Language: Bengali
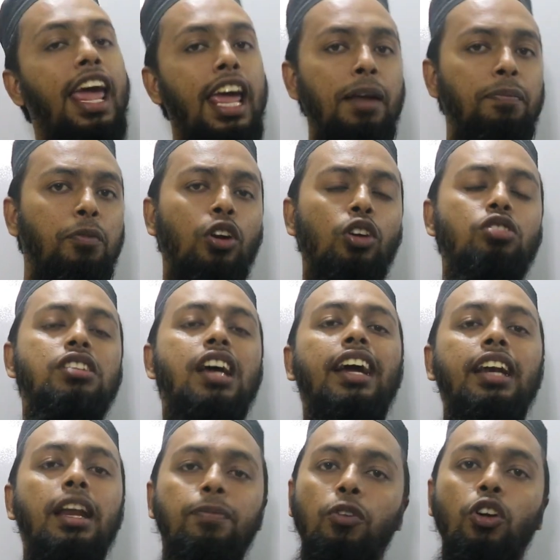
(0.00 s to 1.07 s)
এরপরও
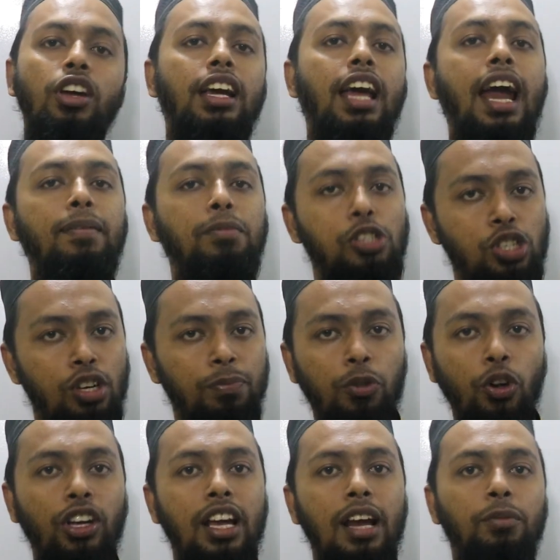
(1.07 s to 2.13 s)
চাকরির পরীক্ষা অ্যাডমিশন
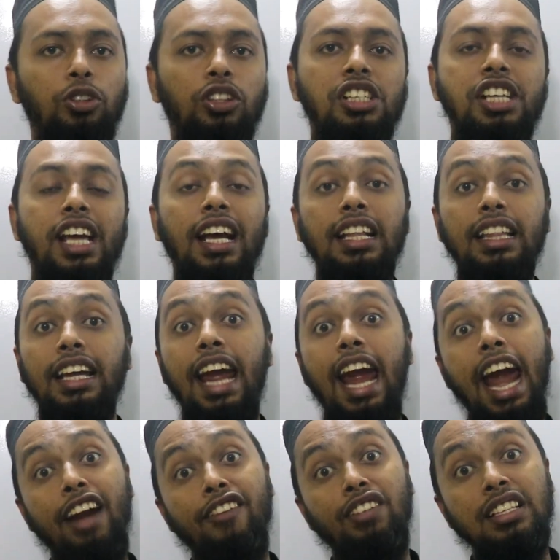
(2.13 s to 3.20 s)
পরীক্ষার মধ্যে সেখান থেকে
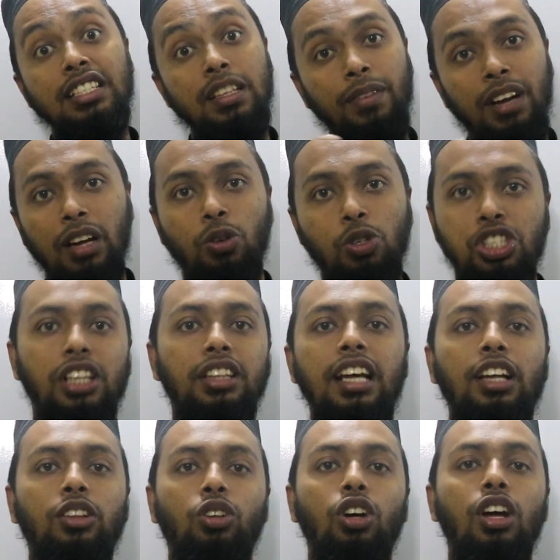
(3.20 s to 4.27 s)
অ্যাডভান্স লেভেলের কোশ্চেন
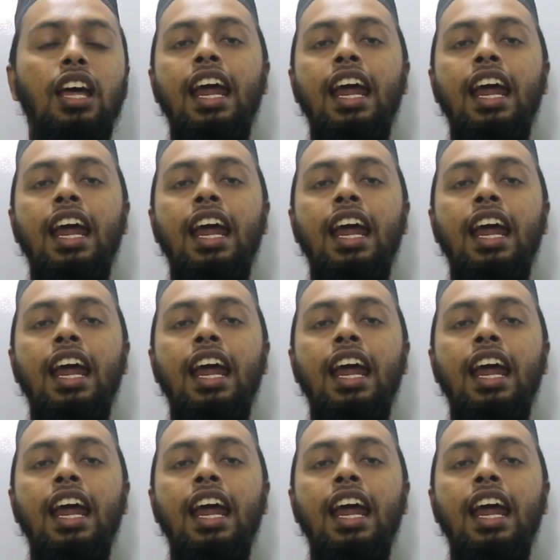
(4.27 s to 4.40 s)
থাকতো